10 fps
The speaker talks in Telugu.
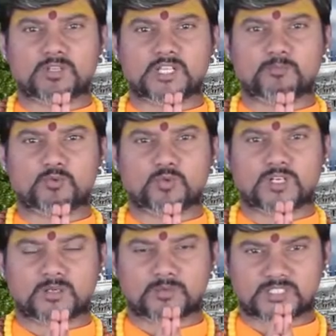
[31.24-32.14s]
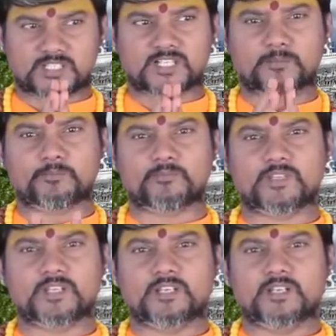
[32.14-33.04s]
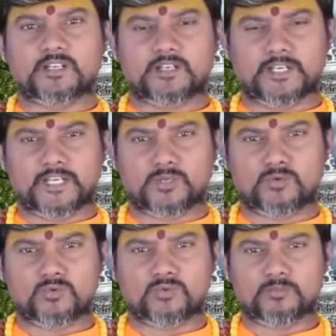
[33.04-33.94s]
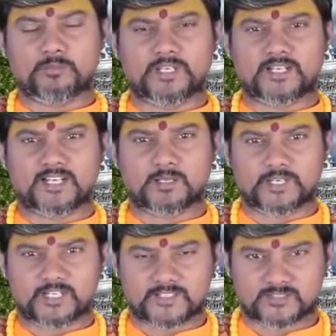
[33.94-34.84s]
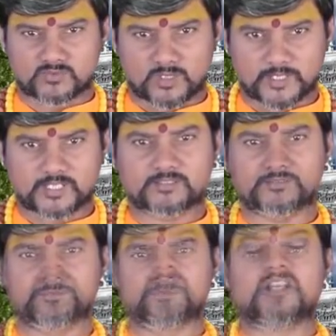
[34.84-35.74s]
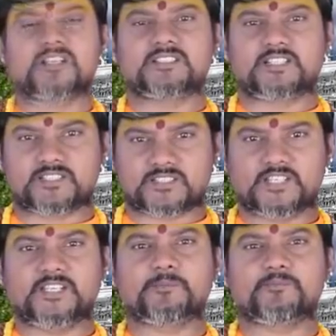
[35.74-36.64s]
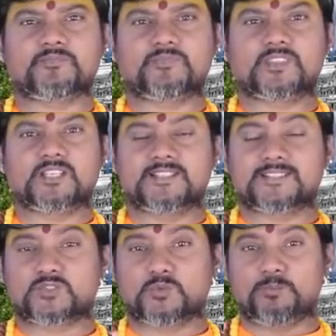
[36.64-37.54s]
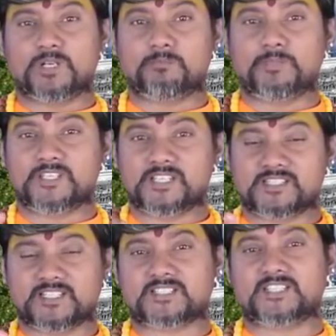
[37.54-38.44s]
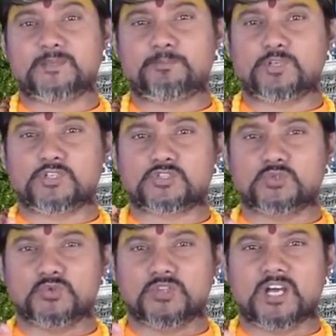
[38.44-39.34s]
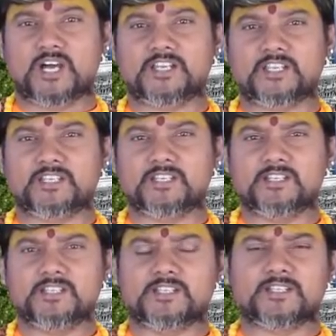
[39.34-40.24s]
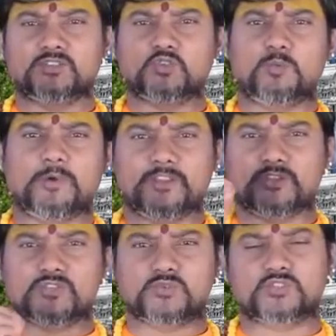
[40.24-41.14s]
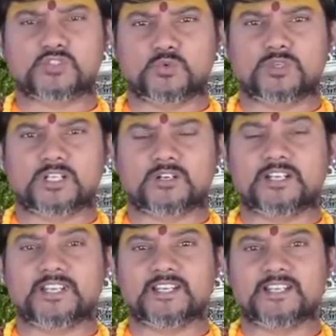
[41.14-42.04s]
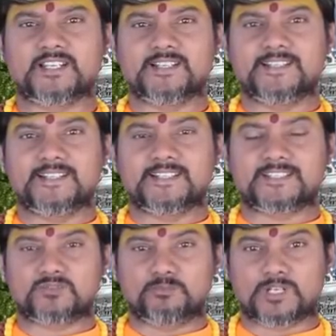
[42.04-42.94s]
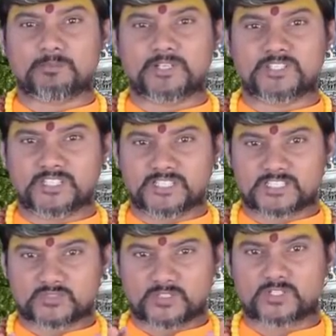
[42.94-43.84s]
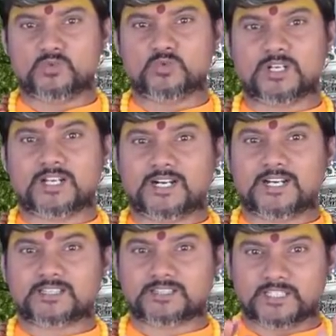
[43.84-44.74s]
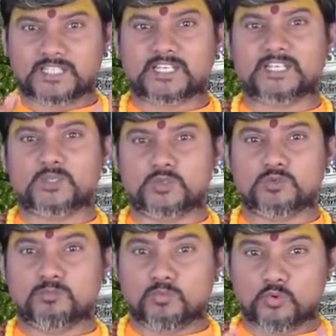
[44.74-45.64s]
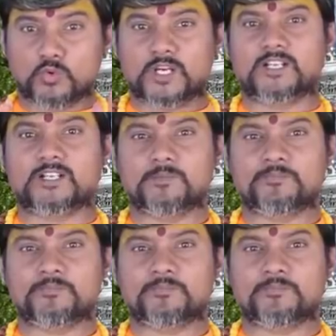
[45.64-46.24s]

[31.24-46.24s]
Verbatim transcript: హృదయపూర్వక నమస్కారం నేను మీ కాలభైరవ స్వామి షష్ఠి సుబ్రహ్మణ్య షష్ఠి ఎప్పుడొస్తుందా అని ఎంతోమంది ఎదురు చూస్తూ ఉంటారు అంటే సుబ్రహ్మణ్యేశ్వరుడు కార్తీకేయుడు మురుగన్